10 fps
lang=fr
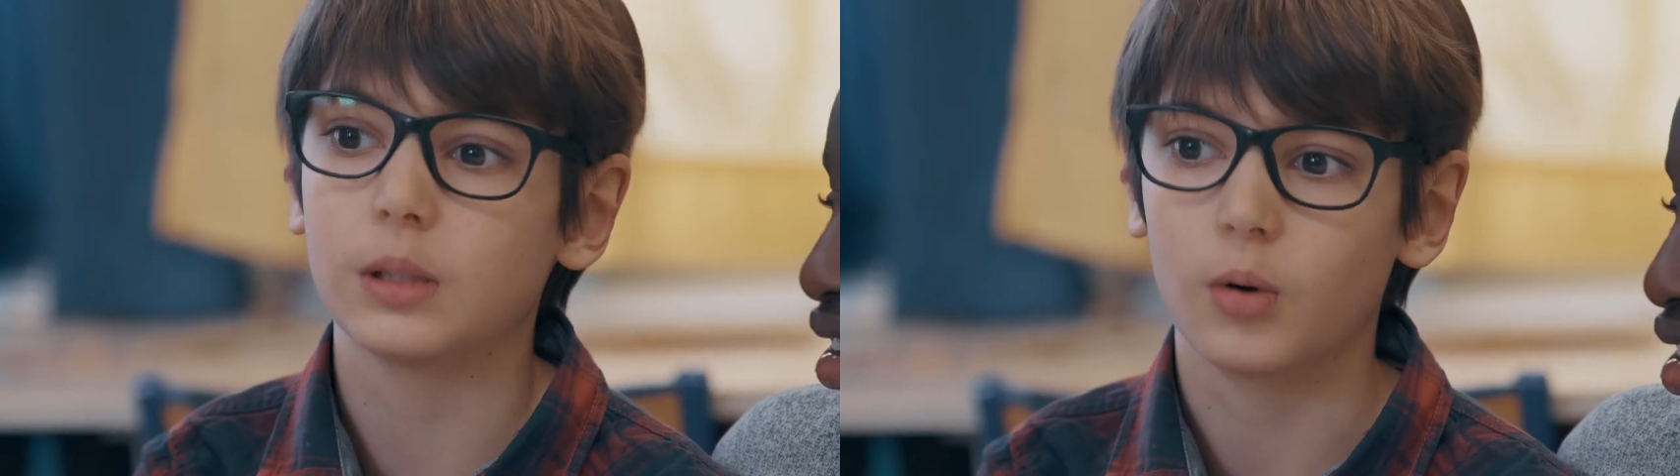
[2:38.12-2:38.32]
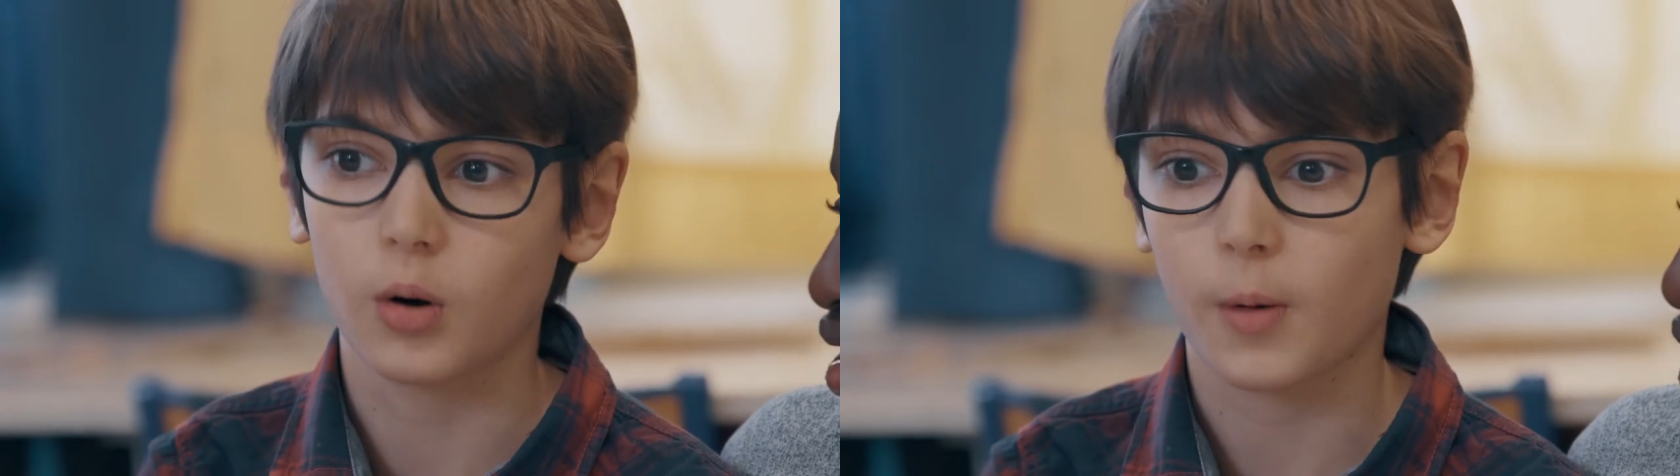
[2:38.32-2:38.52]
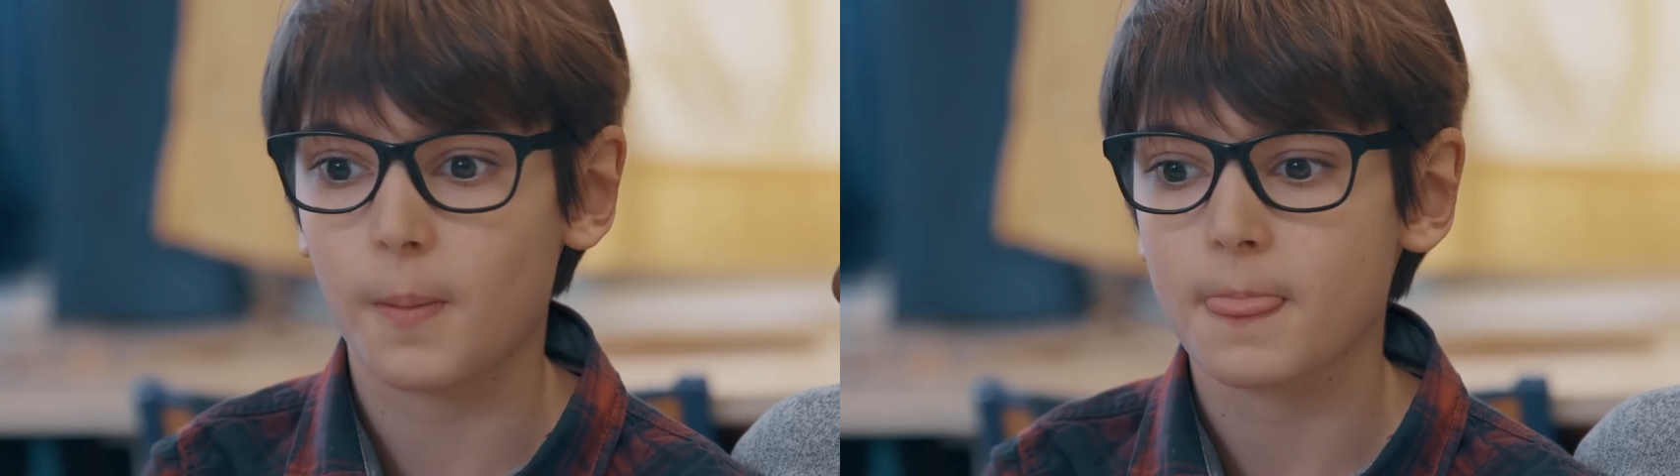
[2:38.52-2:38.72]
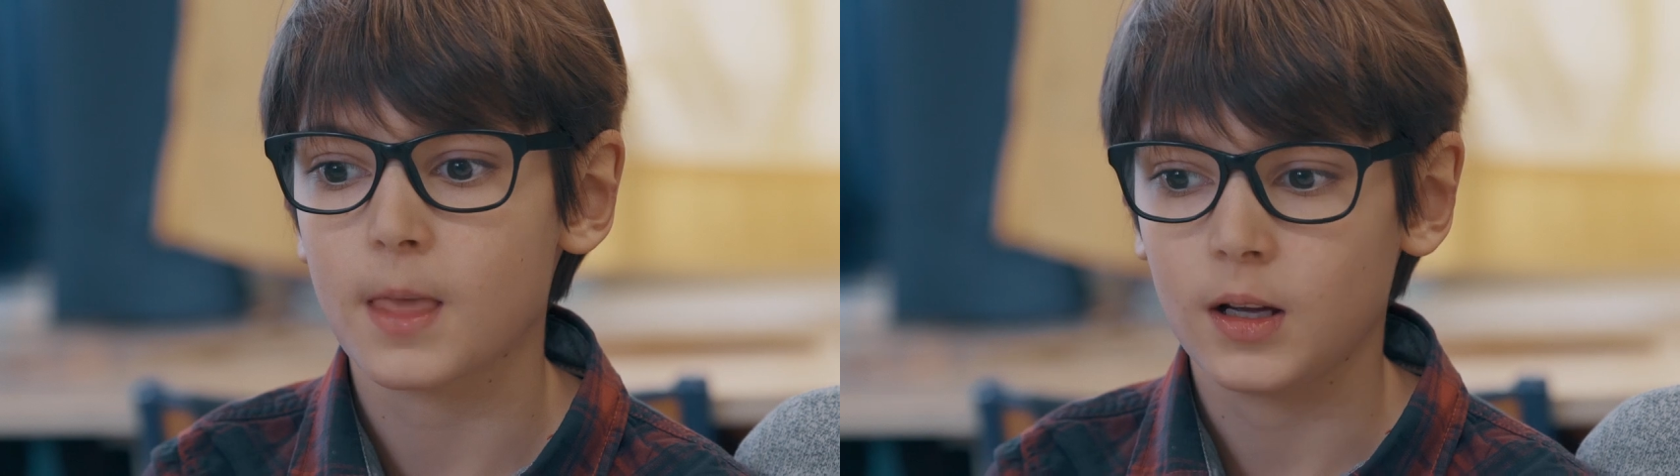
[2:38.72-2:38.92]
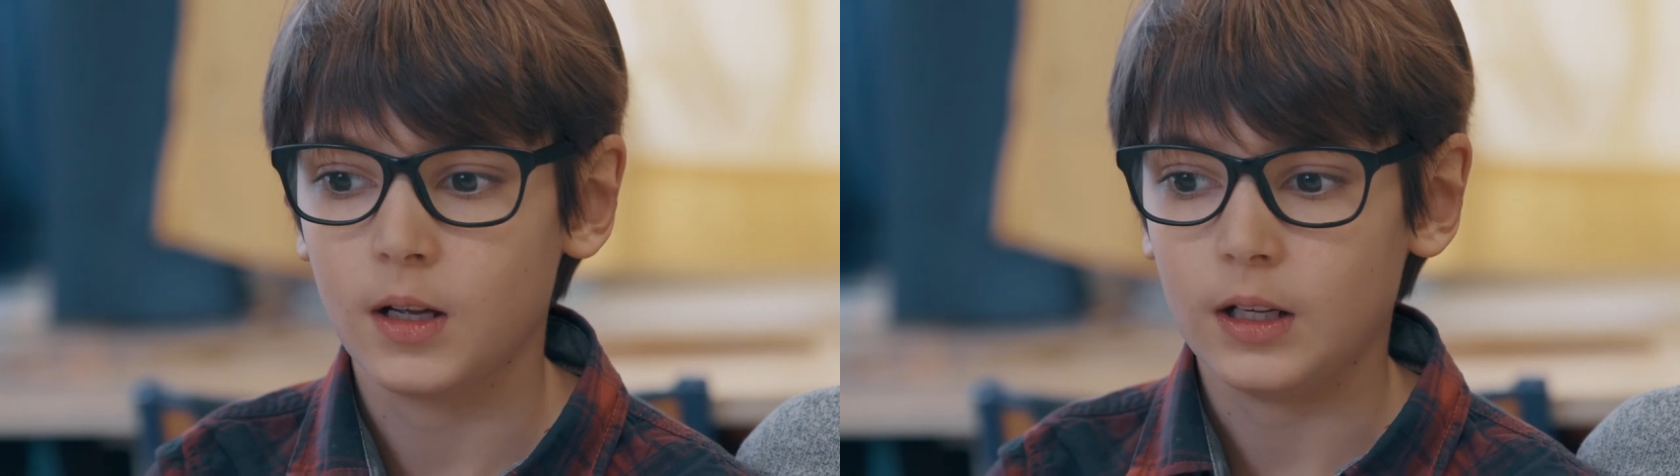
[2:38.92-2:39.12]
est mort.
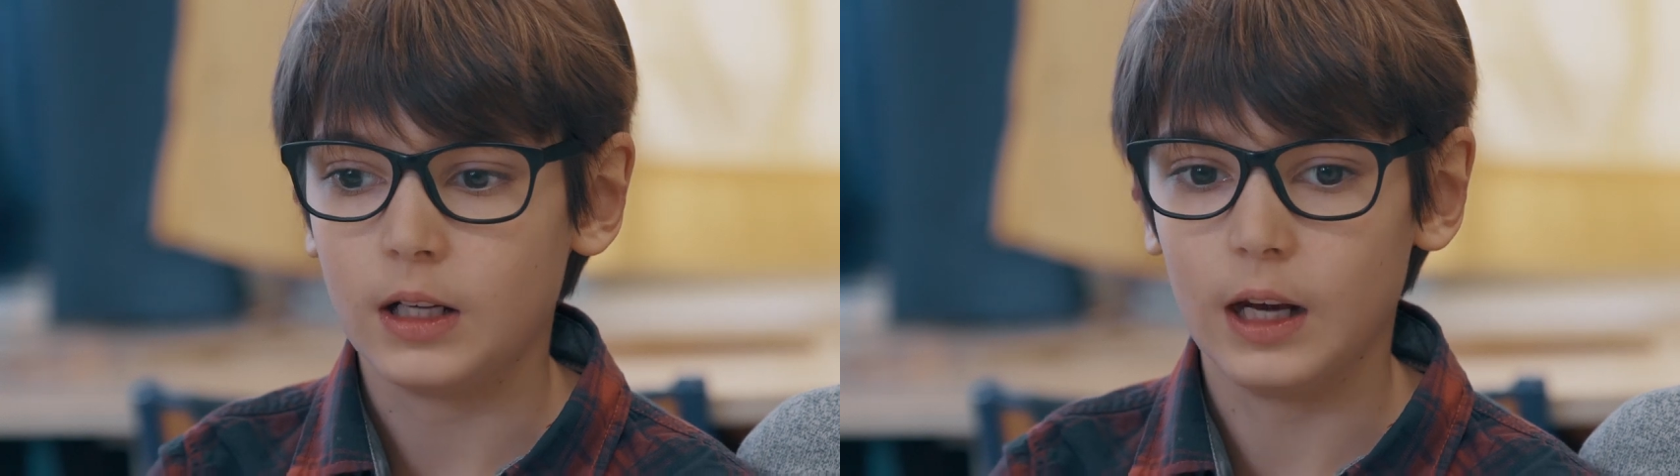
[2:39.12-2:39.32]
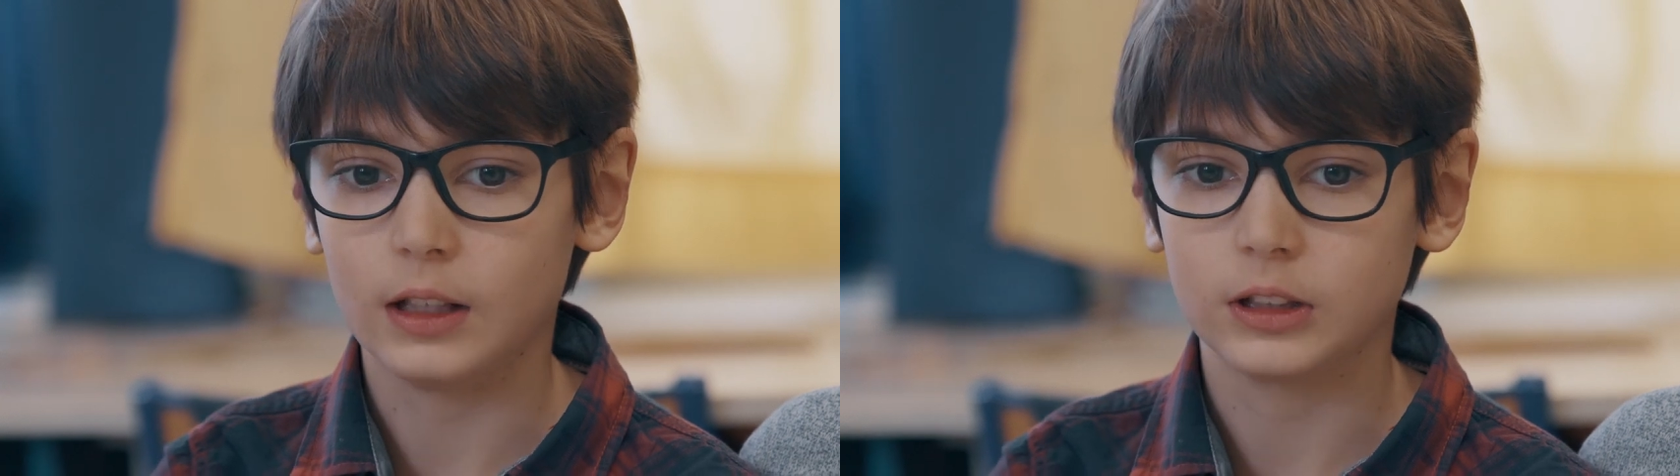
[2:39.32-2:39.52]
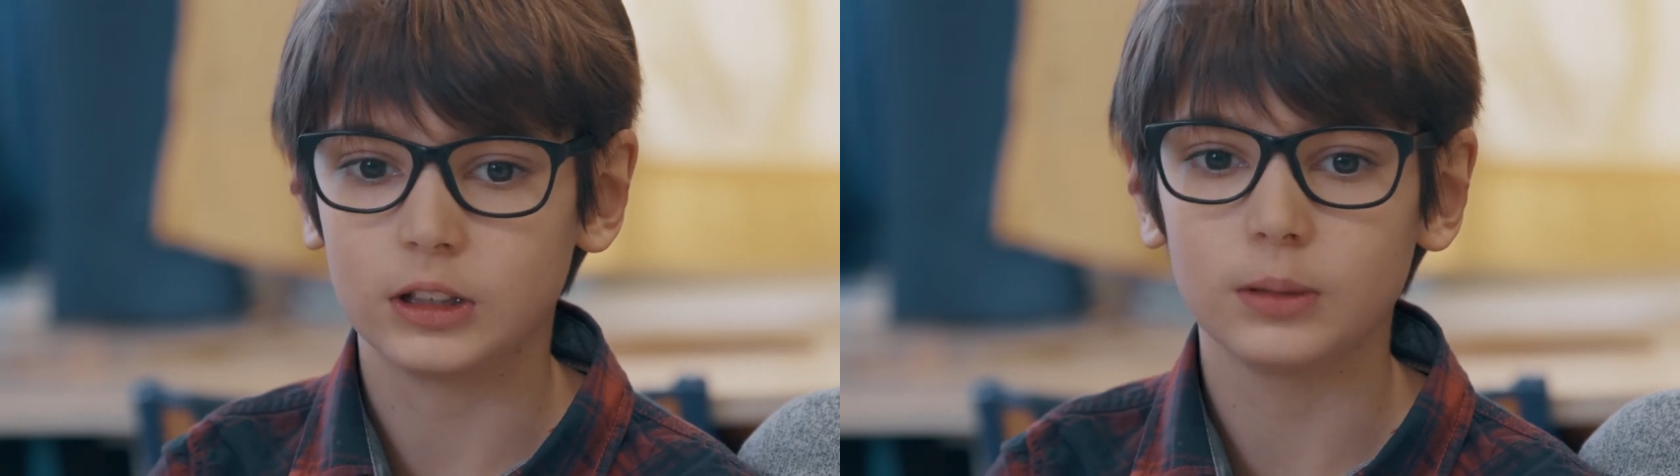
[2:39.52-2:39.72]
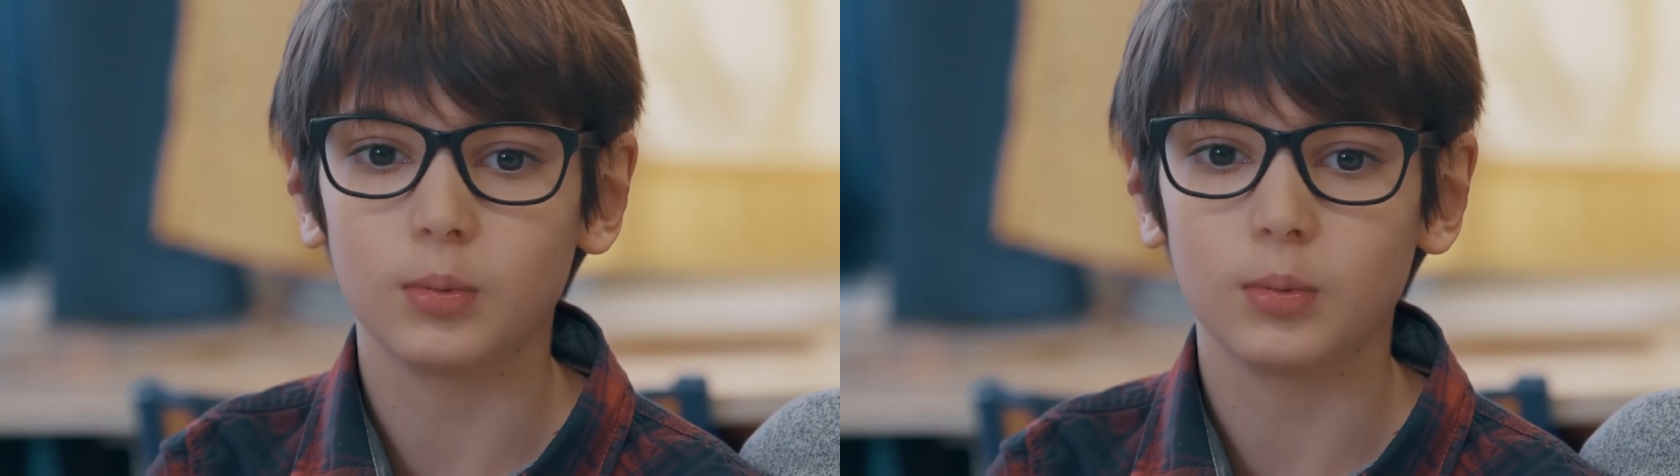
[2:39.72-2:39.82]
Et elle s'est dit,